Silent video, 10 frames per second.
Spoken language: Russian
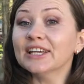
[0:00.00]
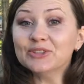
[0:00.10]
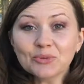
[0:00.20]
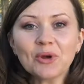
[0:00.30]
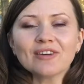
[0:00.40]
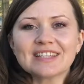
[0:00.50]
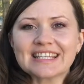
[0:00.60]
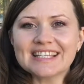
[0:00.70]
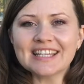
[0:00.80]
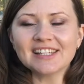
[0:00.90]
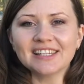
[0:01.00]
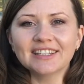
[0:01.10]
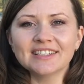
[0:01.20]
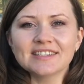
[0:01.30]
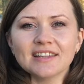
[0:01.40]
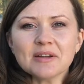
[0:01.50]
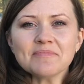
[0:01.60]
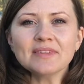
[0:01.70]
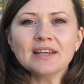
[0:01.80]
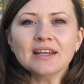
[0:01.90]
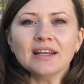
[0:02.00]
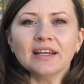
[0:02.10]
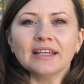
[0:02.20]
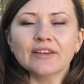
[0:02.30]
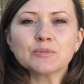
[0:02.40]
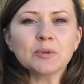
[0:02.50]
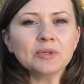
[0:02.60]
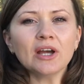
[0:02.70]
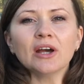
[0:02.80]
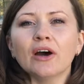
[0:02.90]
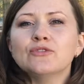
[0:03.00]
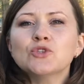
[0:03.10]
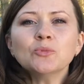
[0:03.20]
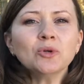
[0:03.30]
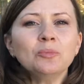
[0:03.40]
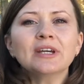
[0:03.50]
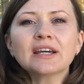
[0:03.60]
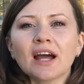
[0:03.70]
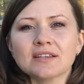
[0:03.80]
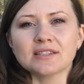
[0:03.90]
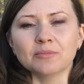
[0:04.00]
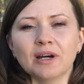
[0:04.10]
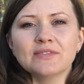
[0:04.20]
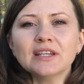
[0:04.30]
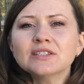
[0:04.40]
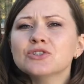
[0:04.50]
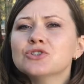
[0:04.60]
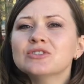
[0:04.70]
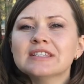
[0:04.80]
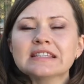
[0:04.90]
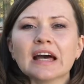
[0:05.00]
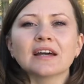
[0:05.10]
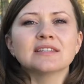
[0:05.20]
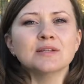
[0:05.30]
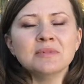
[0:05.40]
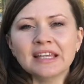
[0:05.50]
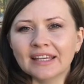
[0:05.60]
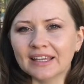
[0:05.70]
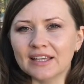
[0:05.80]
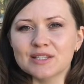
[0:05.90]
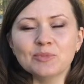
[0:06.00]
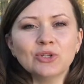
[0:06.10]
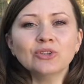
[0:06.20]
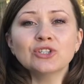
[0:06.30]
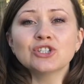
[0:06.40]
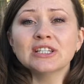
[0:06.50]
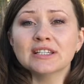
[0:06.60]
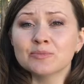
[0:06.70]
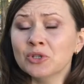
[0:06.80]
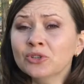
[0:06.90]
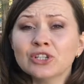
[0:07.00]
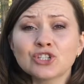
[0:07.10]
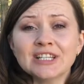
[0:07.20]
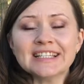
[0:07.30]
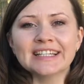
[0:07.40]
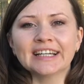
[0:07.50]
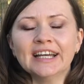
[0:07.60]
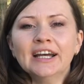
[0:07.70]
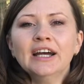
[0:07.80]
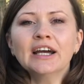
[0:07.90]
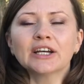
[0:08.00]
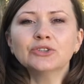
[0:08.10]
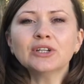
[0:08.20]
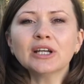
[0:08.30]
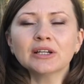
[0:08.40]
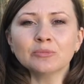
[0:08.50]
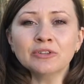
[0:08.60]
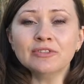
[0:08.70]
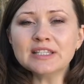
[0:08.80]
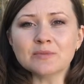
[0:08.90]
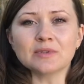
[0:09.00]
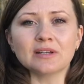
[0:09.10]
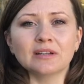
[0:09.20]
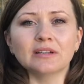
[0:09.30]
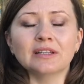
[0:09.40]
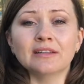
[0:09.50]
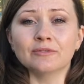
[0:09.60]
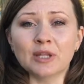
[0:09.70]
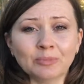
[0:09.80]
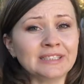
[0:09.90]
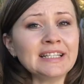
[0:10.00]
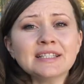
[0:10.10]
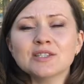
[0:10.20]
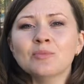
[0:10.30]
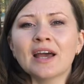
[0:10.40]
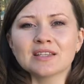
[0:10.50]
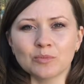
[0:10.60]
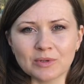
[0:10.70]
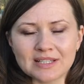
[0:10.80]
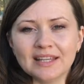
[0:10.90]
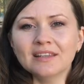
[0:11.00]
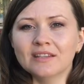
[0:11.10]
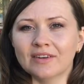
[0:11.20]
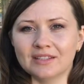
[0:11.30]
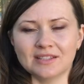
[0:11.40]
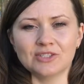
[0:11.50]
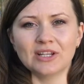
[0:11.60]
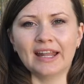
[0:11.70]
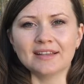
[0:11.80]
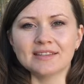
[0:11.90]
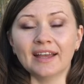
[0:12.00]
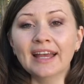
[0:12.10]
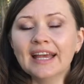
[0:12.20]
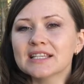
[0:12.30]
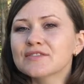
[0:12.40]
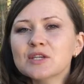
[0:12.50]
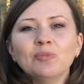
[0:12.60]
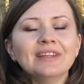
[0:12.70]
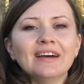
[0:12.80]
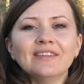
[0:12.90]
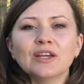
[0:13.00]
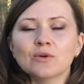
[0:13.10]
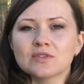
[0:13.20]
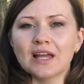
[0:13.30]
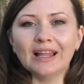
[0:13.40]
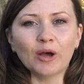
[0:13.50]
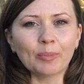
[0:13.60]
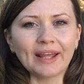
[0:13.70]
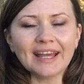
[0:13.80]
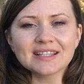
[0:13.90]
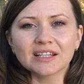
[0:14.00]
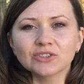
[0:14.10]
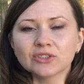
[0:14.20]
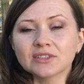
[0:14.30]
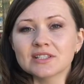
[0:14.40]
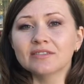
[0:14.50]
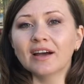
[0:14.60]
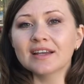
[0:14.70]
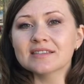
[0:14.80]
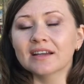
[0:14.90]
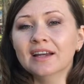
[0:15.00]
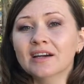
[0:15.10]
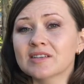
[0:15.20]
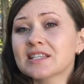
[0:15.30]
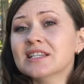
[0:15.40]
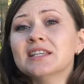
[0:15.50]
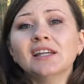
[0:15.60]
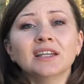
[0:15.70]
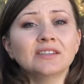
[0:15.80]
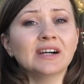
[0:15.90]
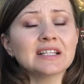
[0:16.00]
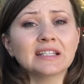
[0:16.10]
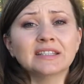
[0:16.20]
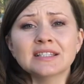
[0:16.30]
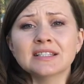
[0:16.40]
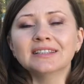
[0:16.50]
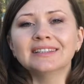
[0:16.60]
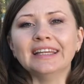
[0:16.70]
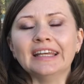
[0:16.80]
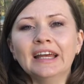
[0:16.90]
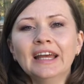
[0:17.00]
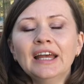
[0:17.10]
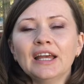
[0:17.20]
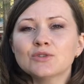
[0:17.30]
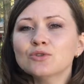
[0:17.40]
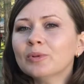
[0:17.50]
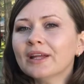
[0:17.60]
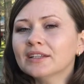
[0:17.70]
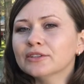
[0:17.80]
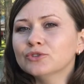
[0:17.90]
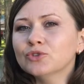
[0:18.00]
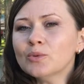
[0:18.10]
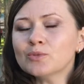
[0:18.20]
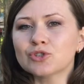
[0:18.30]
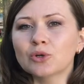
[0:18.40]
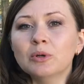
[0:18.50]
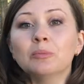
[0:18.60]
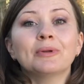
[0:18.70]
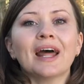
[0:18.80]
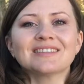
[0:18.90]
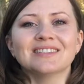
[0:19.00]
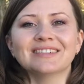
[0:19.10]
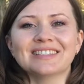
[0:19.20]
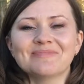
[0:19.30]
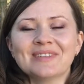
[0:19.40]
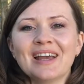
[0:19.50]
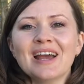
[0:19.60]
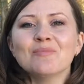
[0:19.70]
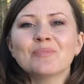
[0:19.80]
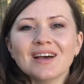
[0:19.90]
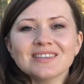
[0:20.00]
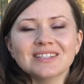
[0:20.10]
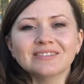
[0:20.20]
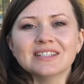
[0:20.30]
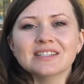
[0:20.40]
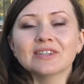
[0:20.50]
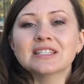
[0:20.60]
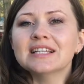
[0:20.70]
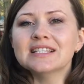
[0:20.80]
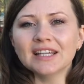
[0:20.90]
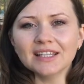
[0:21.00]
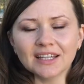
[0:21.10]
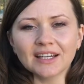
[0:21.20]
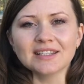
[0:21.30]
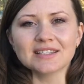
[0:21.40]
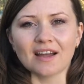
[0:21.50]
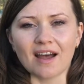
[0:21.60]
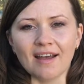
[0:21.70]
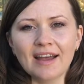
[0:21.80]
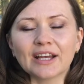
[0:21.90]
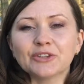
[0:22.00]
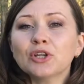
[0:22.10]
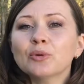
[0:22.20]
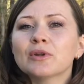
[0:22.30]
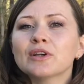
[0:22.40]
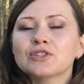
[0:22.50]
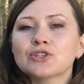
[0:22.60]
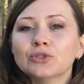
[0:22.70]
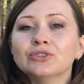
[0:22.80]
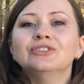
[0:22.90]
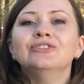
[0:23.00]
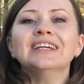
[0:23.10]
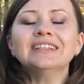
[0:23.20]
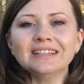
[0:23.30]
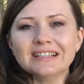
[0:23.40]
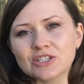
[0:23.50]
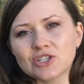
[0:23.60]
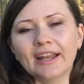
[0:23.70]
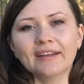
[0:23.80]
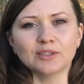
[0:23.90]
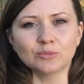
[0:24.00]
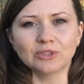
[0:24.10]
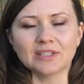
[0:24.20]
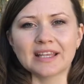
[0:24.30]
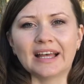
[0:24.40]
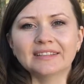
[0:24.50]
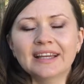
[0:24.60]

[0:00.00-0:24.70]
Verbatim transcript: я думаю о воскресении Христа, я вспоминаю о всем том прекрасном, о всех тех чудесах, знамениях и измененных, жи измененных жизнях, которые мы видим э, на планете Земля за последние два тысячелетия. И совсем недавно я узнала о проекте, который называется «Воскресение 2033». И суть проекта в том, чтобы праздновать праздновать воскресение Христа, которое произошло две тысячи лет тому назад.